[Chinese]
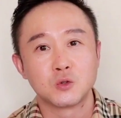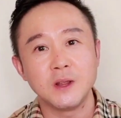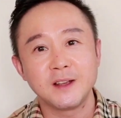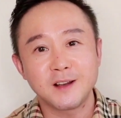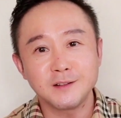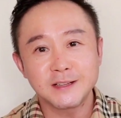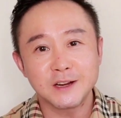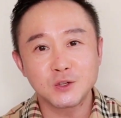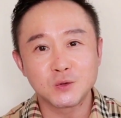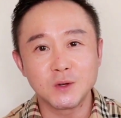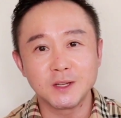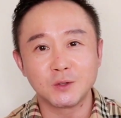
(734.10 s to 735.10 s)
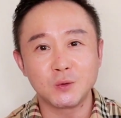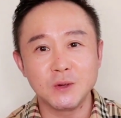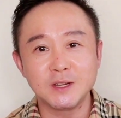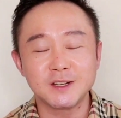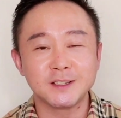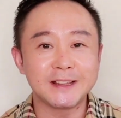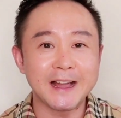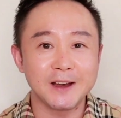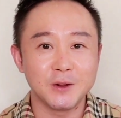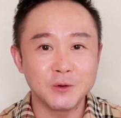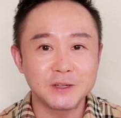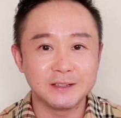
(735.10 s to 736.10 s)
所以刚才说的对于这个
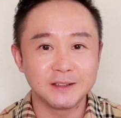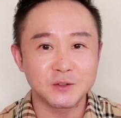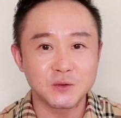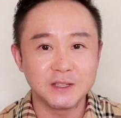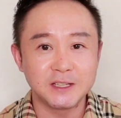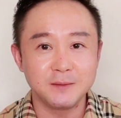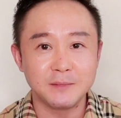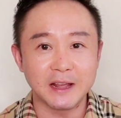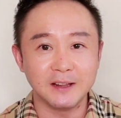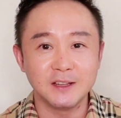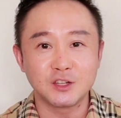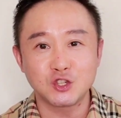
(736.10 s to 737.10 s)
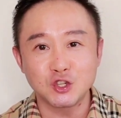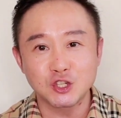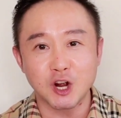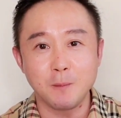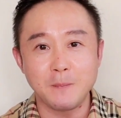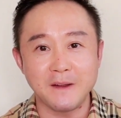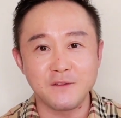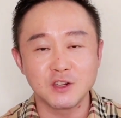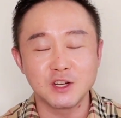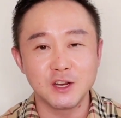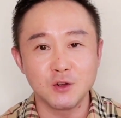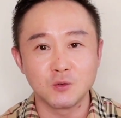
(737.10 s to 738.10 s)
大流行的群体免疫至少 百
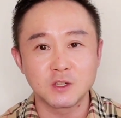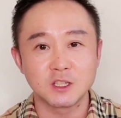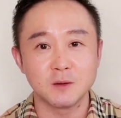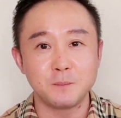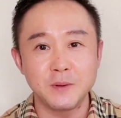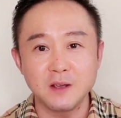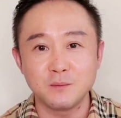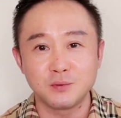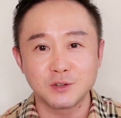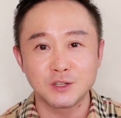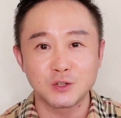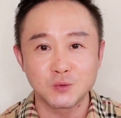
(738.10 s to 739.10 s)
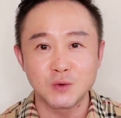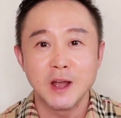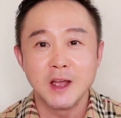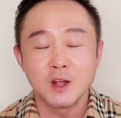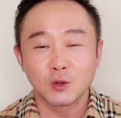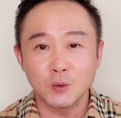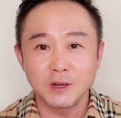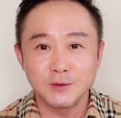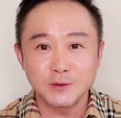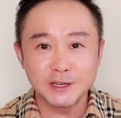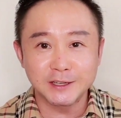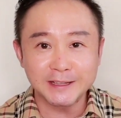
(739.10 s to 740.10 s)
分之六十， 并不是说对
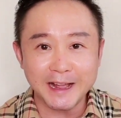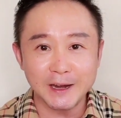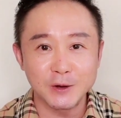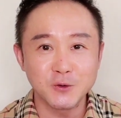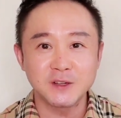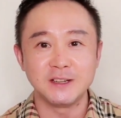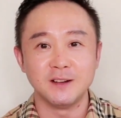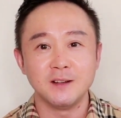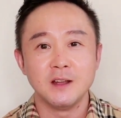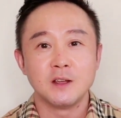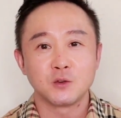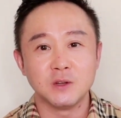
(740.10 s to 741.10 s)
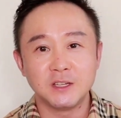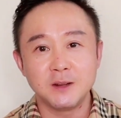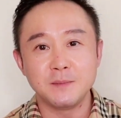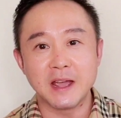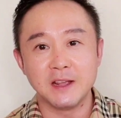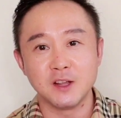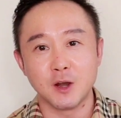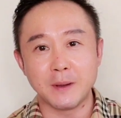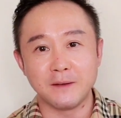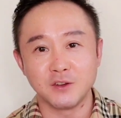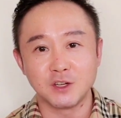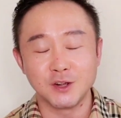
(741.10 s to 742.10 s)
于这个大流行群体免疫要
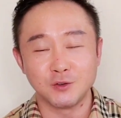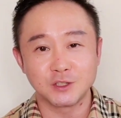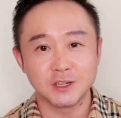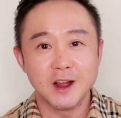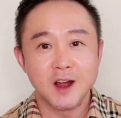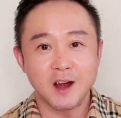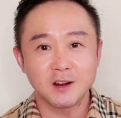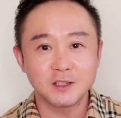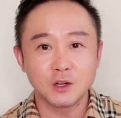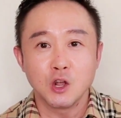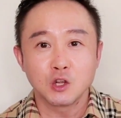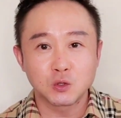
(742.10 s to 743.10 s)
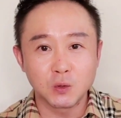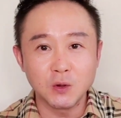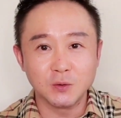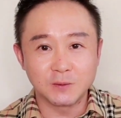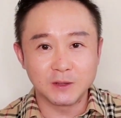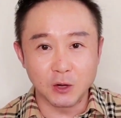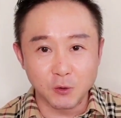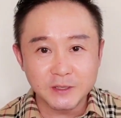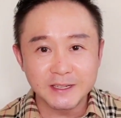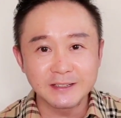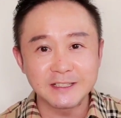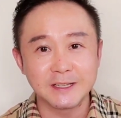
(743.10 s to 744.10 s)
百分之六十， 而是所有流
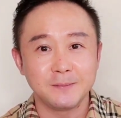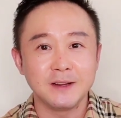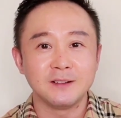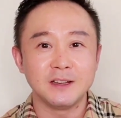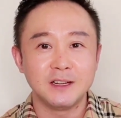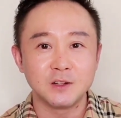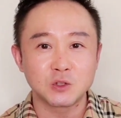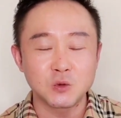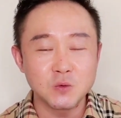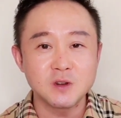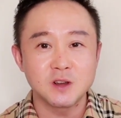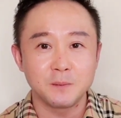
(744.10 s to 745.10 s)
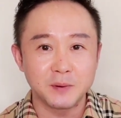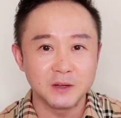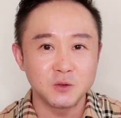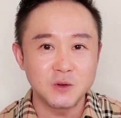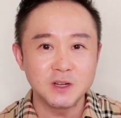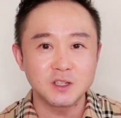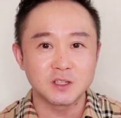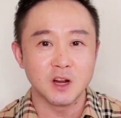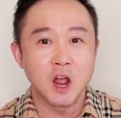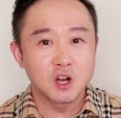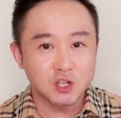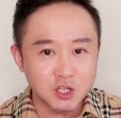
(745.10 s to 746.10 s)
行疾病的一个综合平均
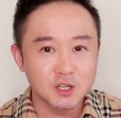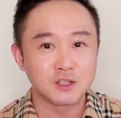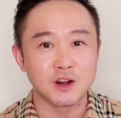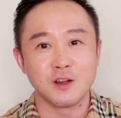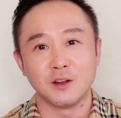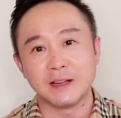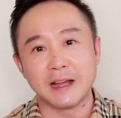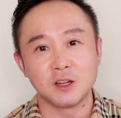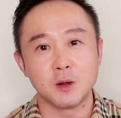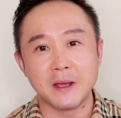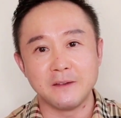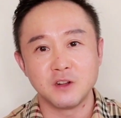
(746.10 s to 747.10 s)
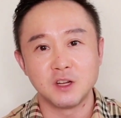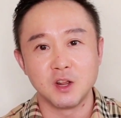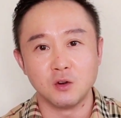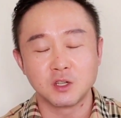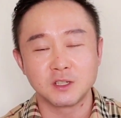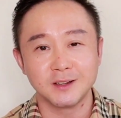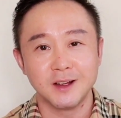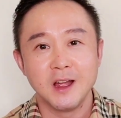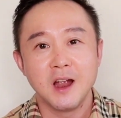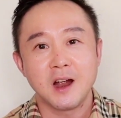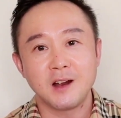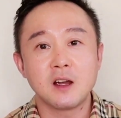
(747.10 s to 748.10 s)
值至少要达到 百分之六十，
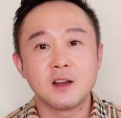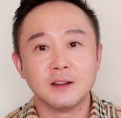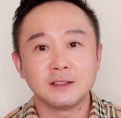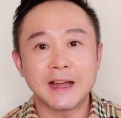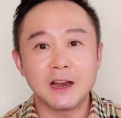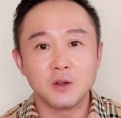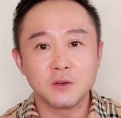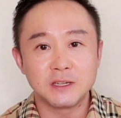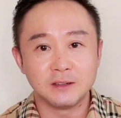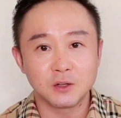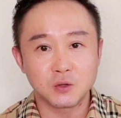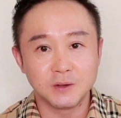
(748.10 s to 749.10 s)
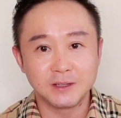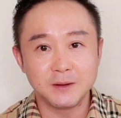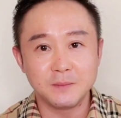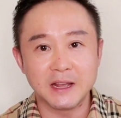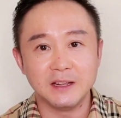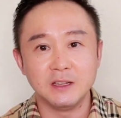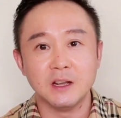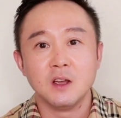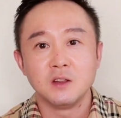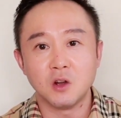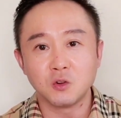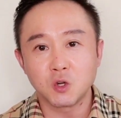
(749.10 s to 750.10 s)
而可能大流行的群体免疫
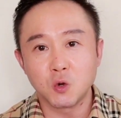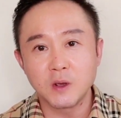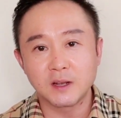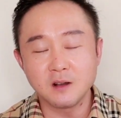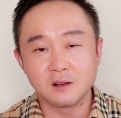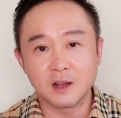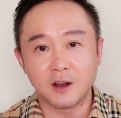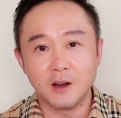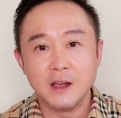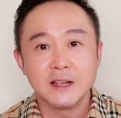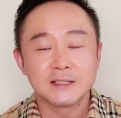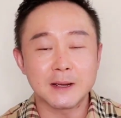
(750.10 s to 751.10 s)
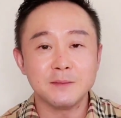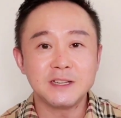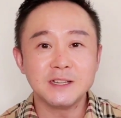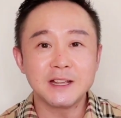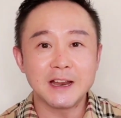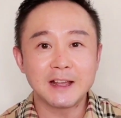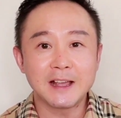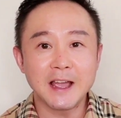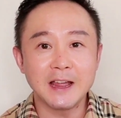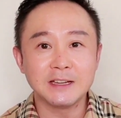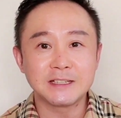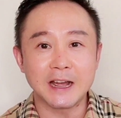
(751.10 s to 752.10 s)
要求会更高。咱们现在来
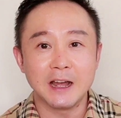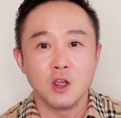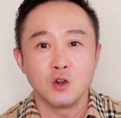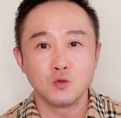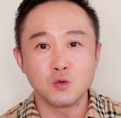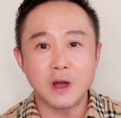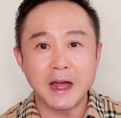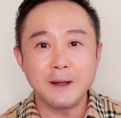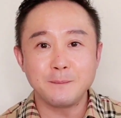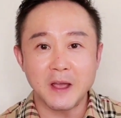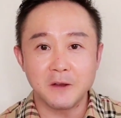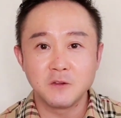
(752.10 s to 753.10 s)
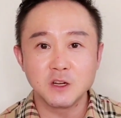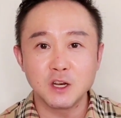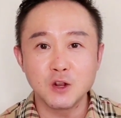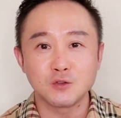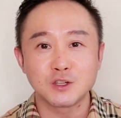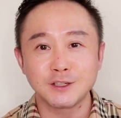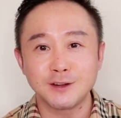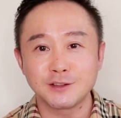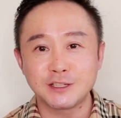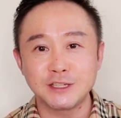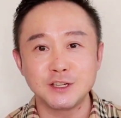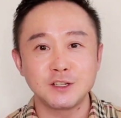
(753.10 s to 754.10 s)
看一下，如果按 百分之六十到
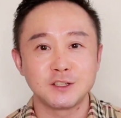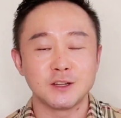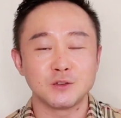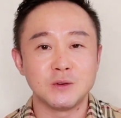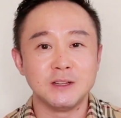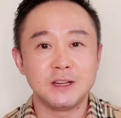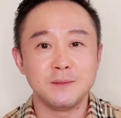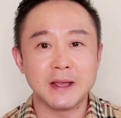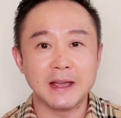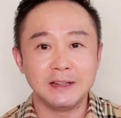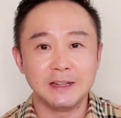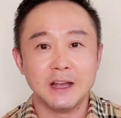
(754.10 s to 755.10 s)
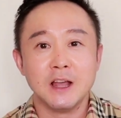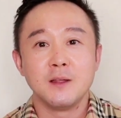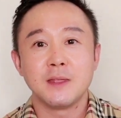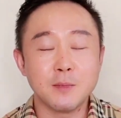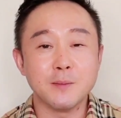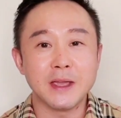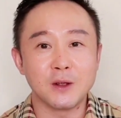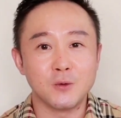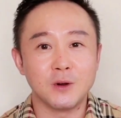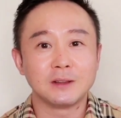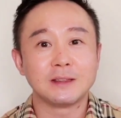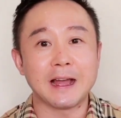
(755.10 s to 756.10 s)
百分之七十 的群体免疫，那么美
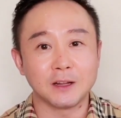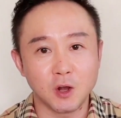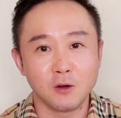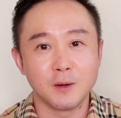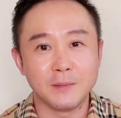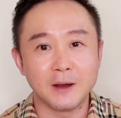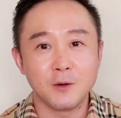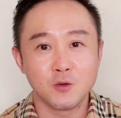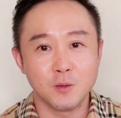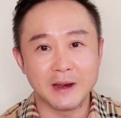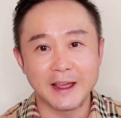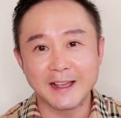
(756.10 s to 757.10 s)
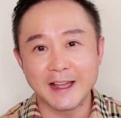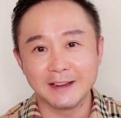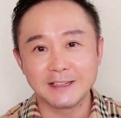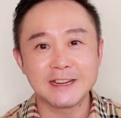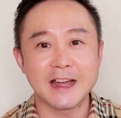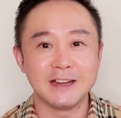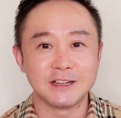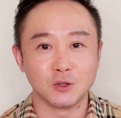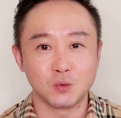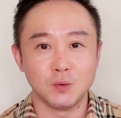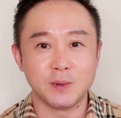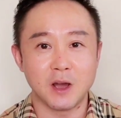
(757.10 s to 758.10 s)
国达到了吗？我们来看下一
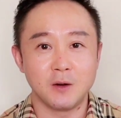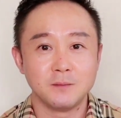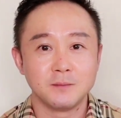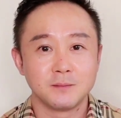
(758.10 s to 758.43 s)
张图表。